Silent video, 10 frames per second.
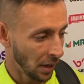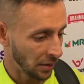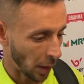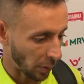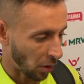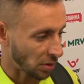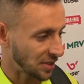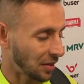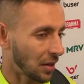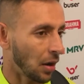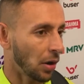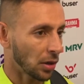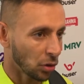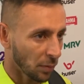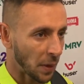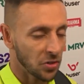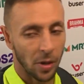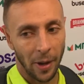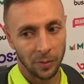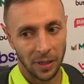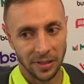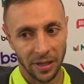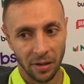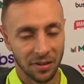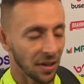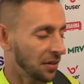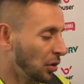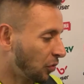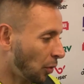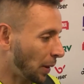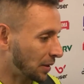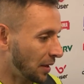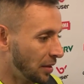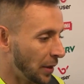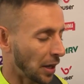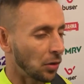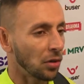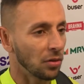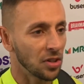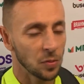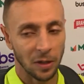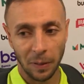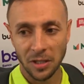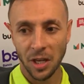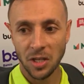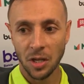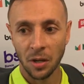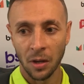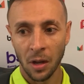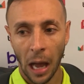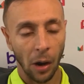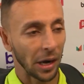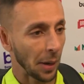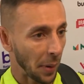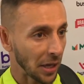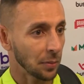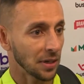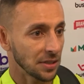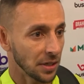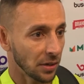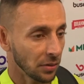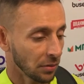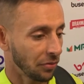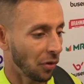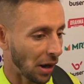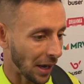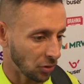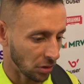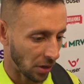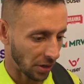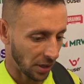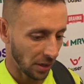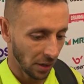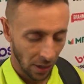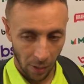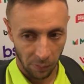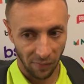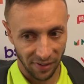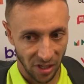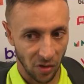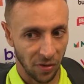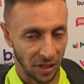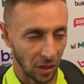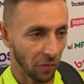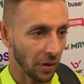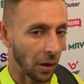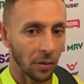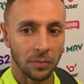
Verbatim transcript: Temos que concentrar agora em todas as partidas do Campeonato Brasileiro, esquecer o que ficou para trás, Libertadores não existe mais para a gente. Agora é Campeonato Brasileiro, focar total aqui, porque vai ser difícil até o final.